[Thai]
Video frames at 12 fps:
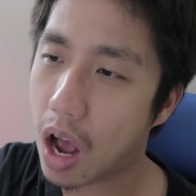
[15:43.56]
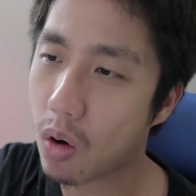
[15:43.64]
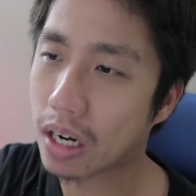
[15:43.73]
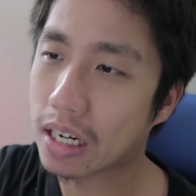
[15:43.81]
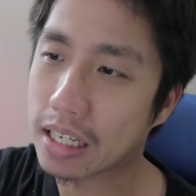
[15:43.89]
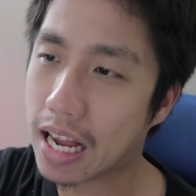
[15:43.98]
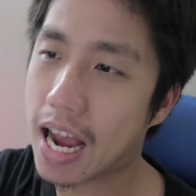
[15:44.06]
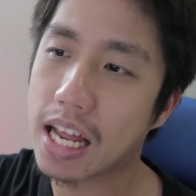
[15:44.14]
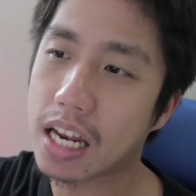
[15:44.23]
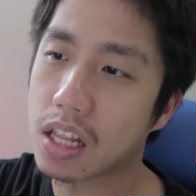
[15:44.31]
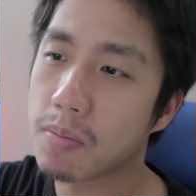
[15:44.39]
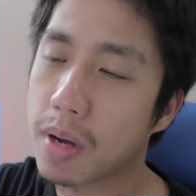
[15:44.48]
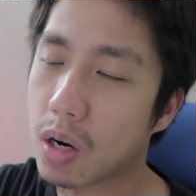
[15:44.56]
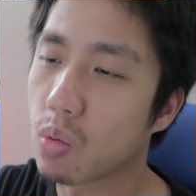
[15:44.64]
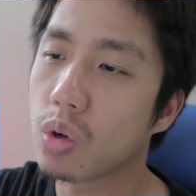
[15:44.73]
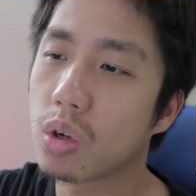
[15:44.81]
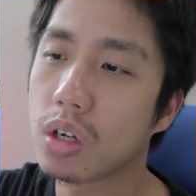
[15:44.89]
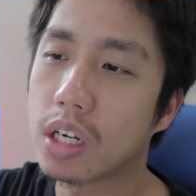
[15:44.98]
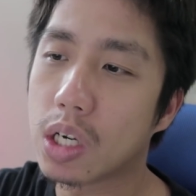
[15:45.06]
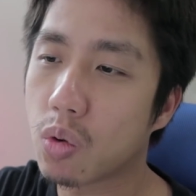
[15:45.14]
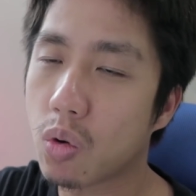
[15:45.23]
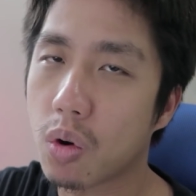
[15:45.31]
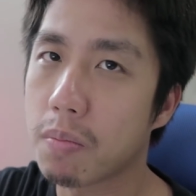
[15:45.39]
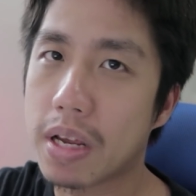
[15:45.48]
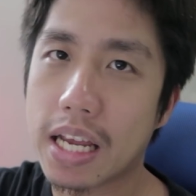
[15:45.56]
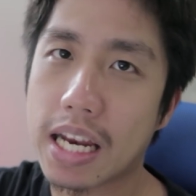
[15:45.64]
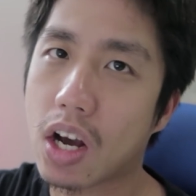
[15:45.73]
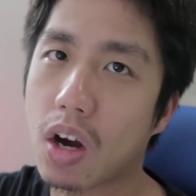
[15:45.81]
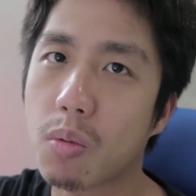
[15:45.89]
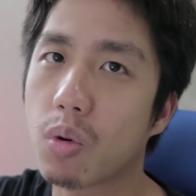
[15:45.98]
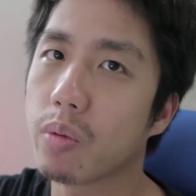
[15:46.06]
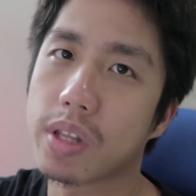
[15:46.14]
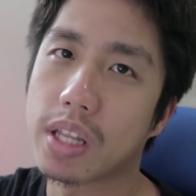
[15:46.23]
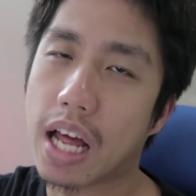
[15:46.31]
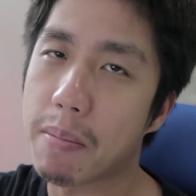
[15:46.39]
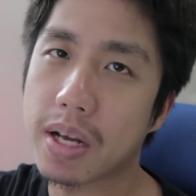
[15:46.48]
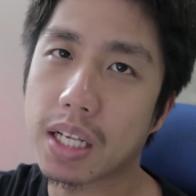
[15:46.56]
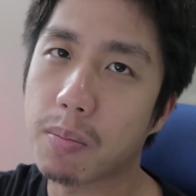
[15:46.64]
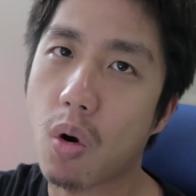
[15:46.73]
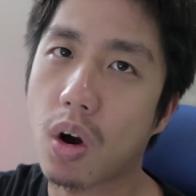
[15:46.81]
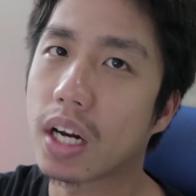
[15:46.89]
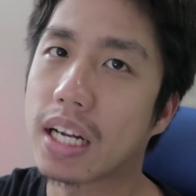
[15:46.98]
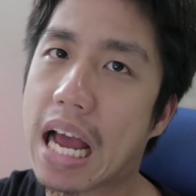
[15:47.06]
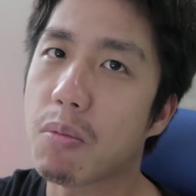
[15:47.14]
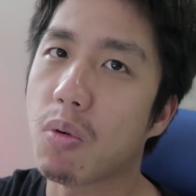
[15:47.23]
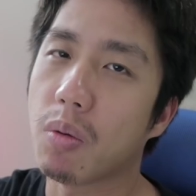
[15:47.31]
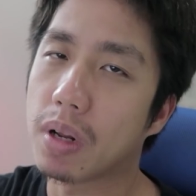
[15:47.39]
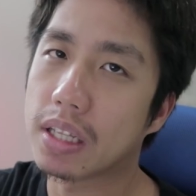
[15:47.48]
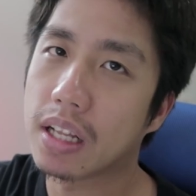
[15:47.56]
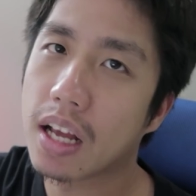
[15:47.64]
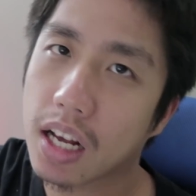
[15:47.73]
เอากรรไกรซึ่งเป็นอาวุธที่ทุกคนมีไอ้ครอบครัวปริศนาแม่งจะพกกรรไกรหมดมัน